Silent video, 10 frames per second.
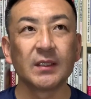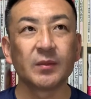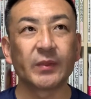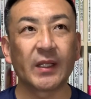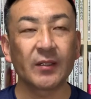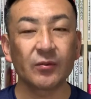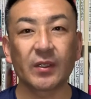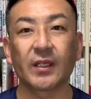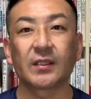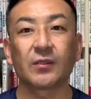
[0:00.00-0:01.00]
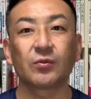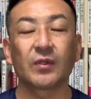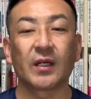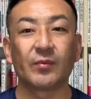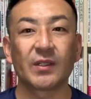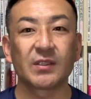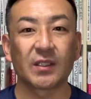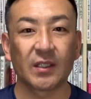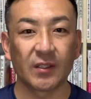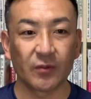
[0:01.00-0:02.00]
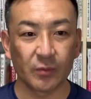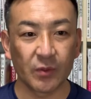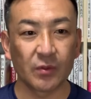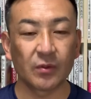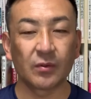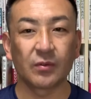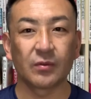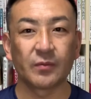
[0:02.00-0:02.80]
まあ、何度かやったことはありましたけれども、